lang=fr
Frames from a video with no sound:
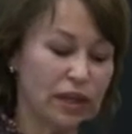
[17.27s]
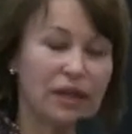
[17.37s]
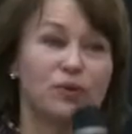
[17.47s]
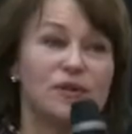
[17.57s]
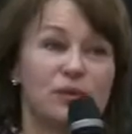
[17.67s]

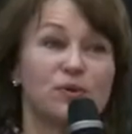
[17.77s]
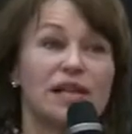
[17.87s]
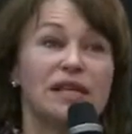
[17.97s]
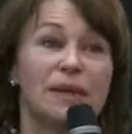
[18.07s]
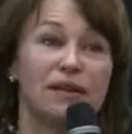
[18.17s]
euh, aussi aux
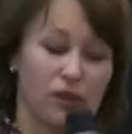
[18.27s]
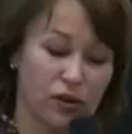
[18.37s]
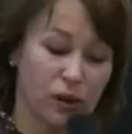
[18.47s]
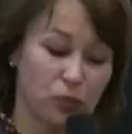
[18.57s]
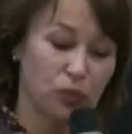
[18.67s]

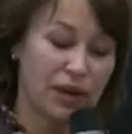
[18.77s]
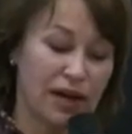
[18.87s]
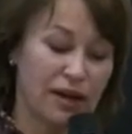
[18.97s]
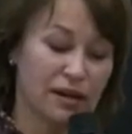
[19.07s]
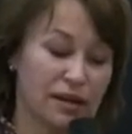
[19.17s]
animateurs et puis
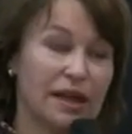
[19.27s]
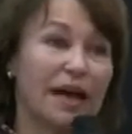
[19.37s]
à,